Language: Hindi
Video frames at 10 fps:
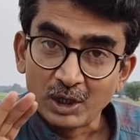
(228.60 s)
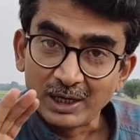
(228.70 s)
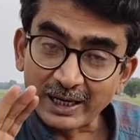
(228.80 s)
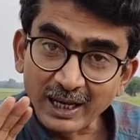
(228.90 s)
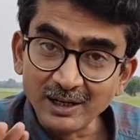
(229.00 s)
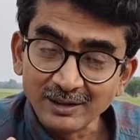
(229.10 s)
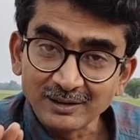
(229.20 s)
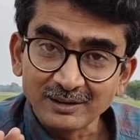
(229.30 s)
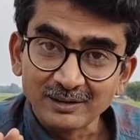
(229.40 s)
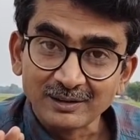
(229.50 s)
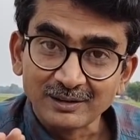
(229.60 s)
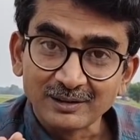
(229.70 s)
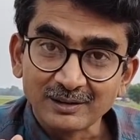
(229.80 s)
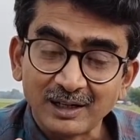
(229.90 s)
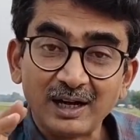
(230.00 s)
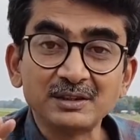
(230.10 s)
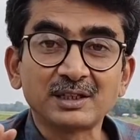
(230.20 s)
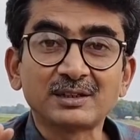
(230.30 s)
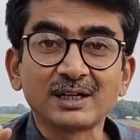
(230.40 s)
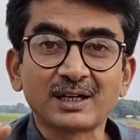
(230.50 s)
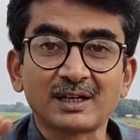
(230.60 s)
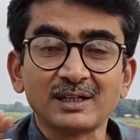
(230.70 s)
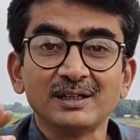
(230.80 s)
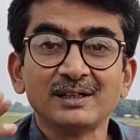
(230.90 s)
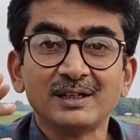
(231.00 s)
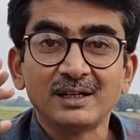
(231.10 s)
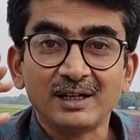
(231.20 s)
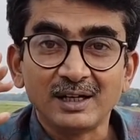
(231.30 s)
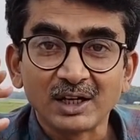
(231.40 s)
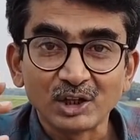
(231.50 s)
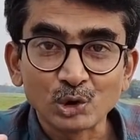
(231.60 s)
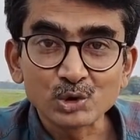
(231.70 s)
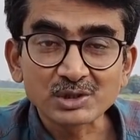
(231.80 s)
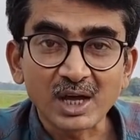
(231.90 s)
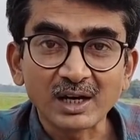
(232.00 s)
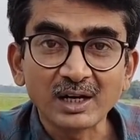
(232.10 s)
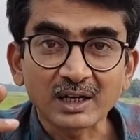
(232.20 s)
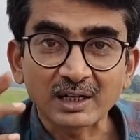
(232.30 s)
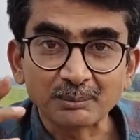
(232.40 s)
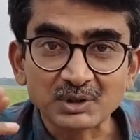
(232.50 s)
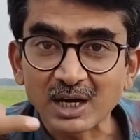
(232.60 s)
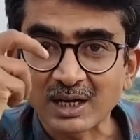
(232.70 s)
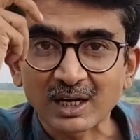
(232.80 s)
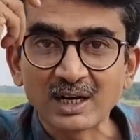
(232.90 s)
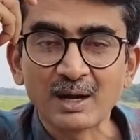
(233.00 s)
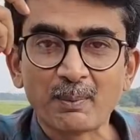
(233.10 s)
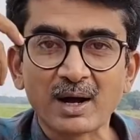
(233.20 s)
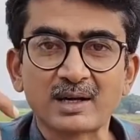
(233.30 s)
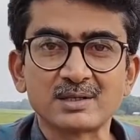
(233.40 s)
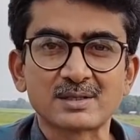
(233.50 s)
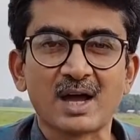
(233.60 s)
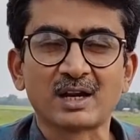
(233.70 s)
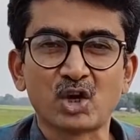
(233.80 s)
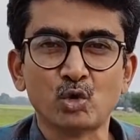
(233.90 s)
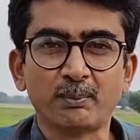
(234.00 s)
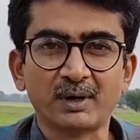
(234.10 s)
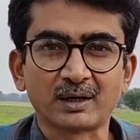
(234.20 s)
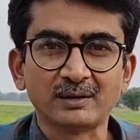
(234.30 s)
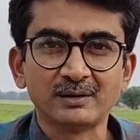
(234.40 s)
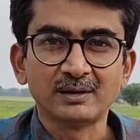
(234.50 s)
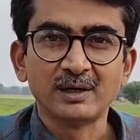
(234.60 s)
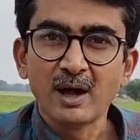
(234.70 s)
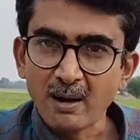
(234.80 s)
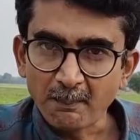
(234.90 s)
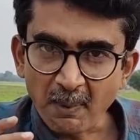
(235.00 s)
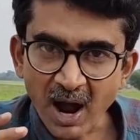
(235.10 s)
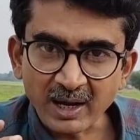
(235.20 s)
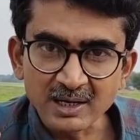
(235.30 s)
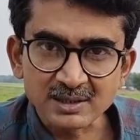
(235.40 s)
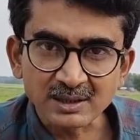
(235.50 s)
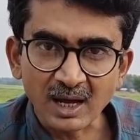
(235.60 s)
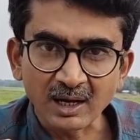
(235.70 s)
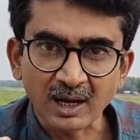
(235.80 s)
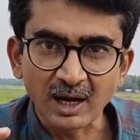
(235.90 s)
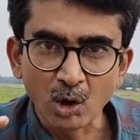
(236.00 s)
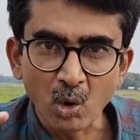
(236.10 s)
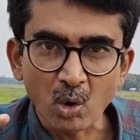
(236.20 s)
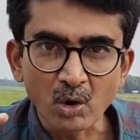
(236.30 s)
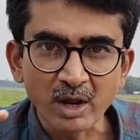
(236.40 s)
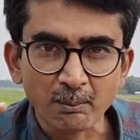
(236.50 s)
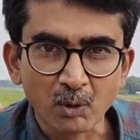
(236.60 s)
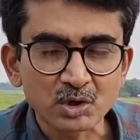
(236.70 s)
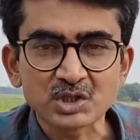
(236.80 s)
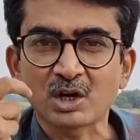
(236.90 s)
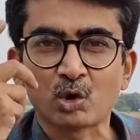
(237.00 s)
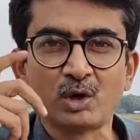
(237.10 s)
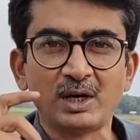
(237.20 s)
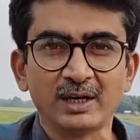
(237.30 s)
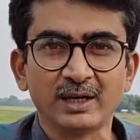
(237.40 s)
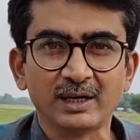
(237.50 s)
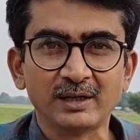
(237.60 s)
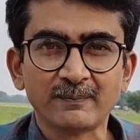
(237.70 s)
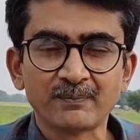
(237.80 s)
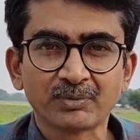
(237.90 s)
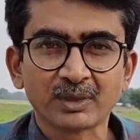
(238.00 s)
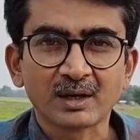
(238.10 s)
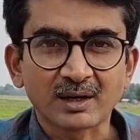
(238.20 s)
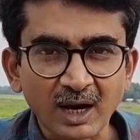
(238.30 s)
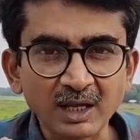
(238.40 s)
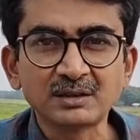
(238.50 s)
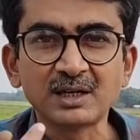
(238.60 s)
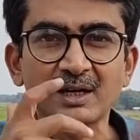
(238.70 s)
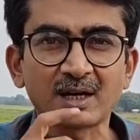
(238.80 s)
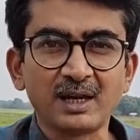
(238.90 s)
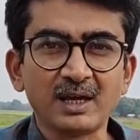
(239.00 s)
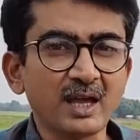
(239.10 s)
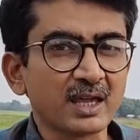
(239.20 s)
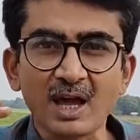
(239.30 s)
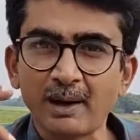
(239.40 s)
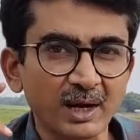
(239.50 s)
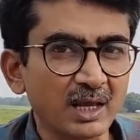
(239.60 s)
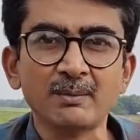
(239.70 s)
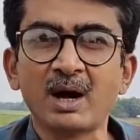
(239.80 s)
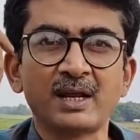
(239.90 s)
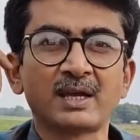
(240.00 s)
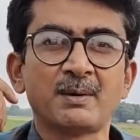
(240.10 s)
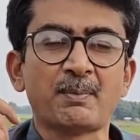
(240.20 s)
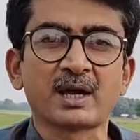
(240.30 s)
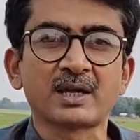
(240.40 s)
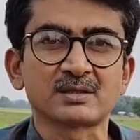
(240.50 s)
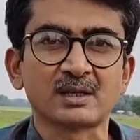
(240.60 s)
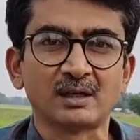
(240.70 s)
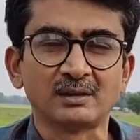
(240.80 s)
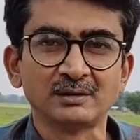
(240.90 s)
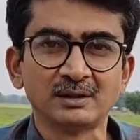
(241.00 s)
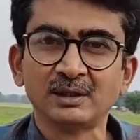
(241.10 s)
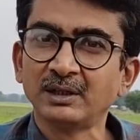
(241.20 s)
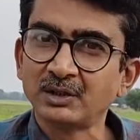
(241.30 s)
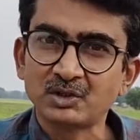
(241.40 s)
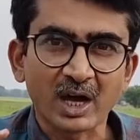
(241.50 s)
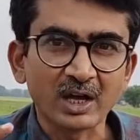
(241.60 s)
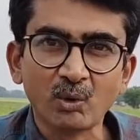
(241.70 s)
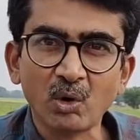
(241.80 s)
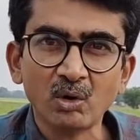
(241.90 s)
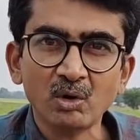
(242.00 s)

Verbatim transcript: लेकिन अंत तक हिंदुस्तान ने कब्जा कर लिया पाकिस्तान के ऊपर पाकिस्तान के लोगों ने मोर्चा खोल लिए हैं क्रांति कर लिया है कि हम नहीं मानेंगे पाकिस्तान चाहे वो